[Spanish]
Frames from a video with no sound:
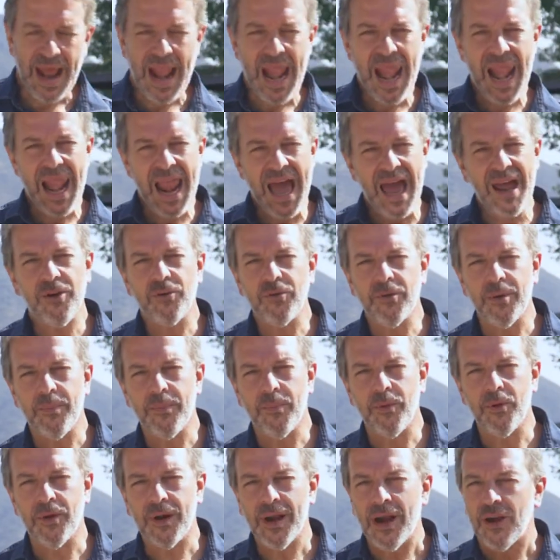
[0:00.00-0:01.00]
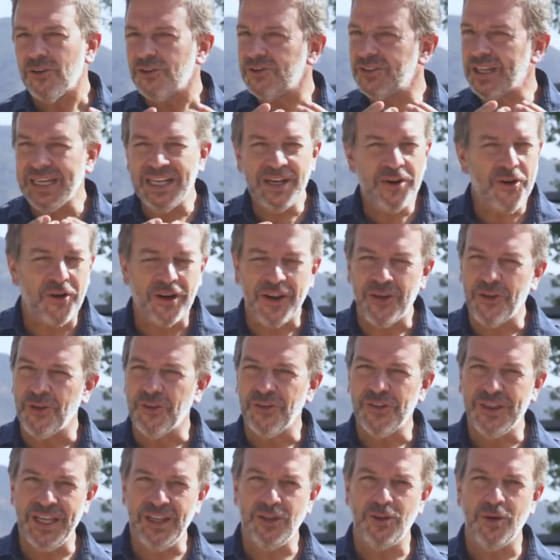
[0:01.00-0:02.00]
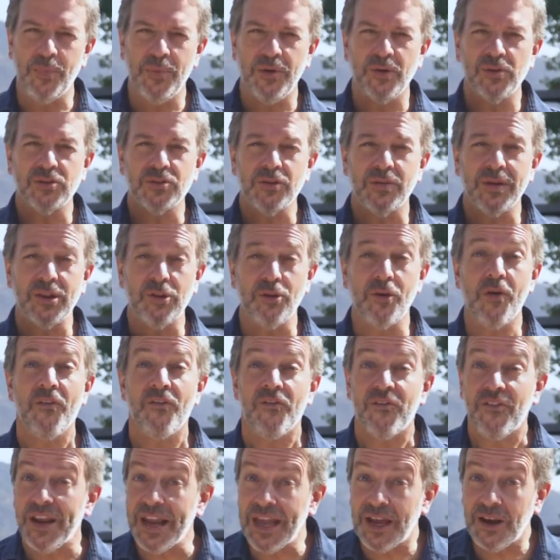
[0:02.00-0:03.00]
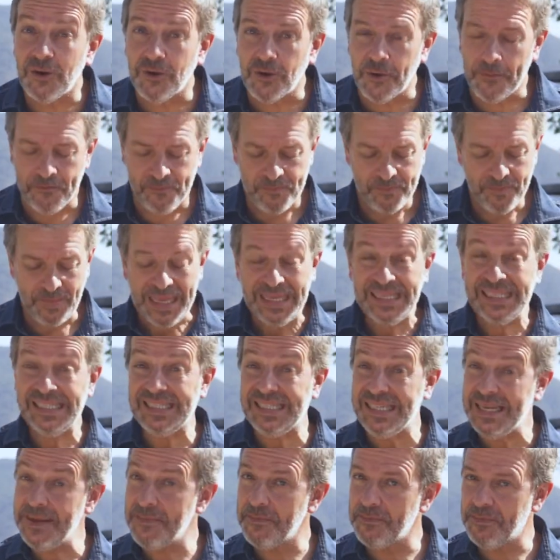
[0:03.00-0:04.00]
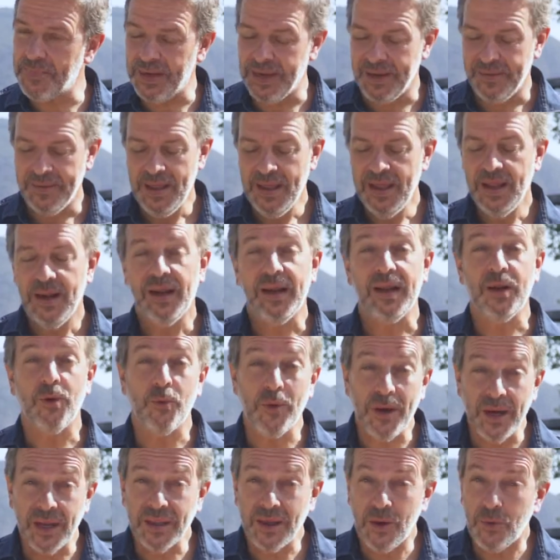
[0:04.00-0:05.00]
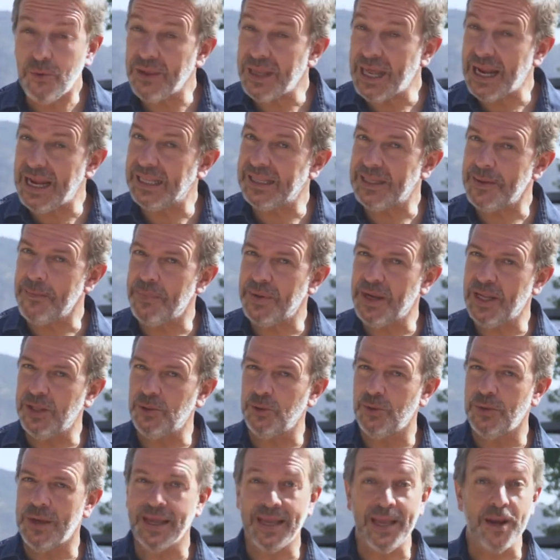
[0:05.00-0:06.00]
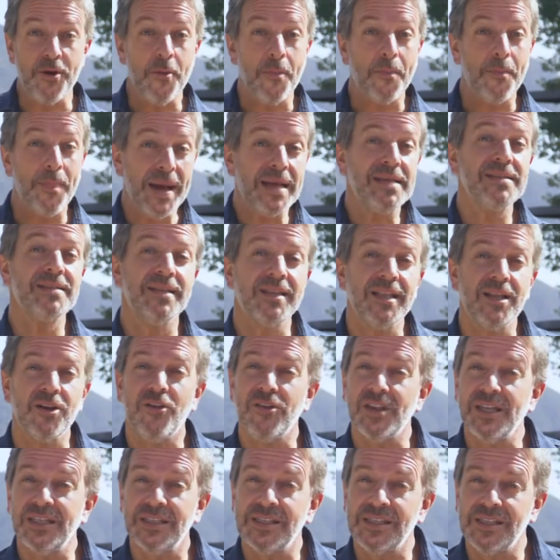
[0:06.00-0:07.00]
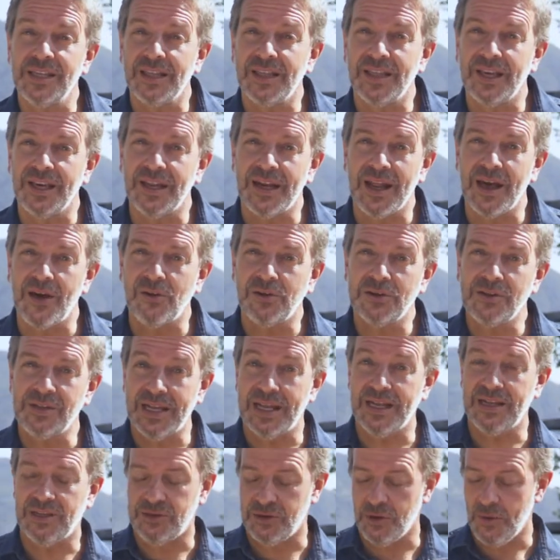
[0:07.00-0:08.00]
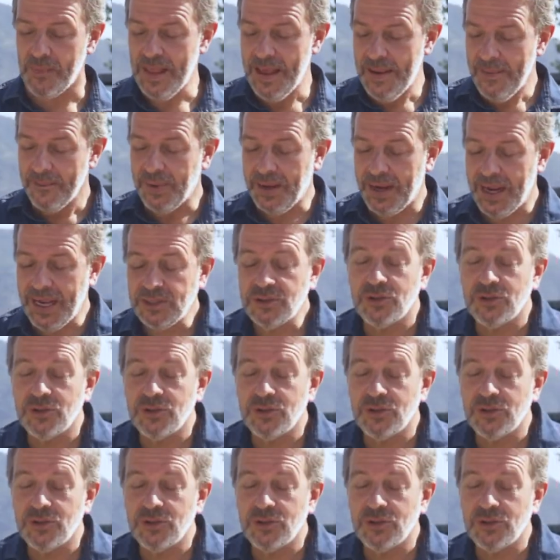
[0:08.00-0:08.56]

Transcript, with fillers: largo en boca, con tanino redondito, pero sobre todo fresco, simple. Recuerda cuidar la temperatura, que no pase de los 17 grados Celsius. Para